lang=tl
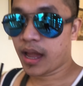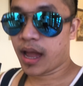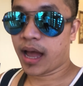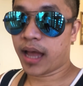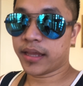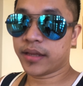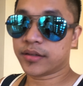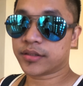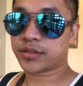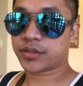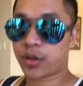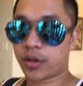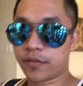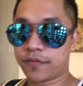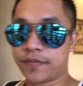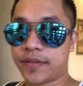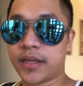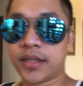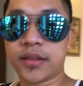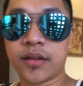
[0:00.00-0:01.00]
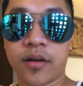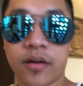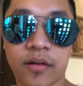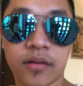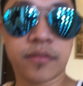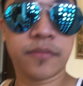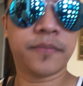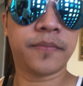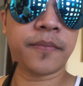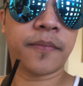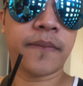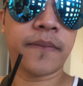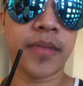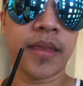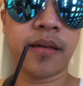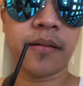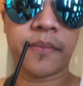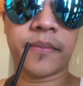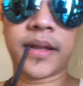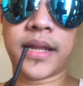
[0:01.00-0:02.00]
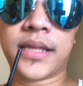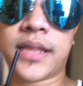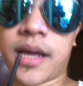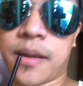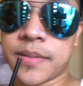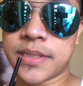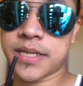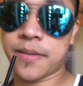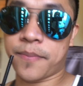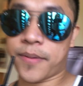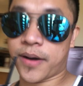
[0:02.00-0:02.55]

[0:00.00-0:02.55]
Ayos, solved dito. Balik na kami sa